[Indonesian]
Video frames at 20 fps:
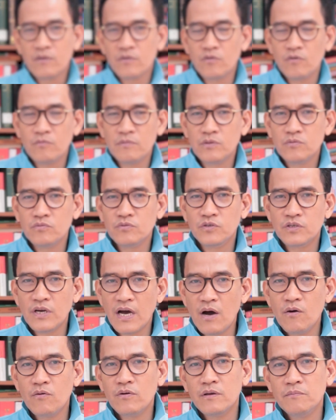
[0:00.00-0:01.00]
ekonomi itu
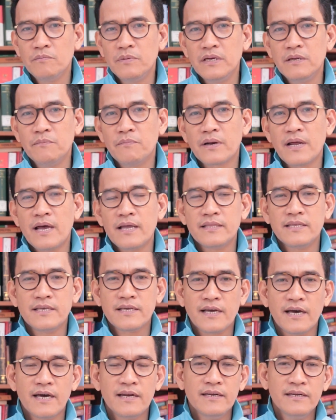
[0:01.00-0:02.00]
jauh lebih
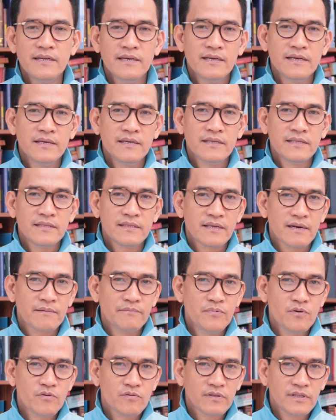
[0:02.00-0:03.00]
diperhatikan
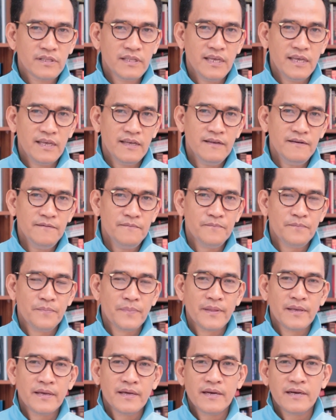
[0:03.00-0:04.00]
terbukti
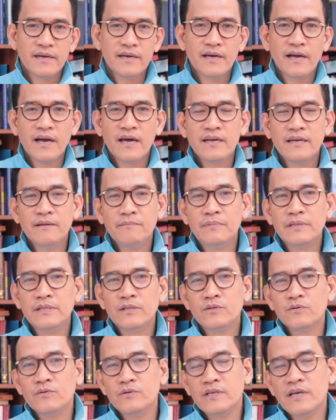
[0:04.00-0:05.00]
dengan
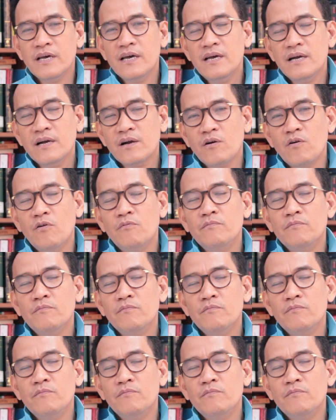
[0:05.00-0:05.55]
dibentuknya